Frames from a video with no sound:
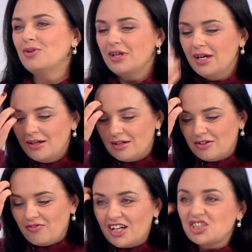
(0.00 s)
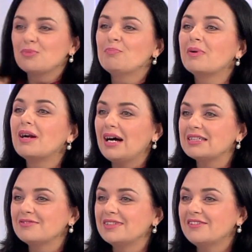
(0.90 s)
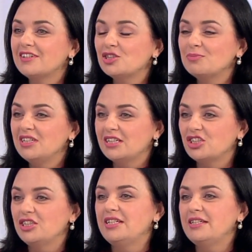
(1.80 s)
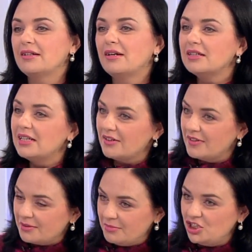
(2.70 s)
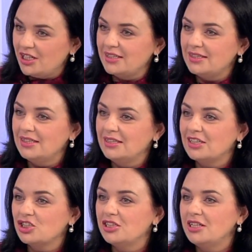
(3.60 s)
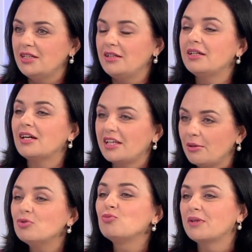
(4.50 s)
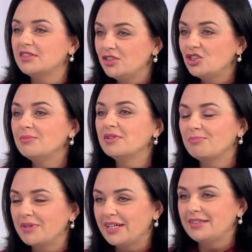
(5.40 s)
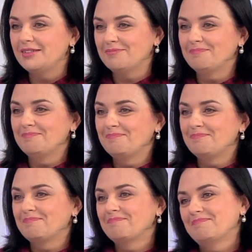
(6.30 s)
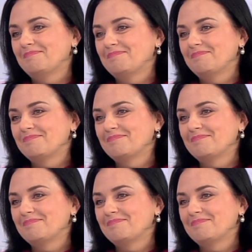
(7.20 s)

о э, вашем праздновании, о вашем дне рождения. Когда вы отмечаете день рождения и какие будут праздничные мероприятия? А,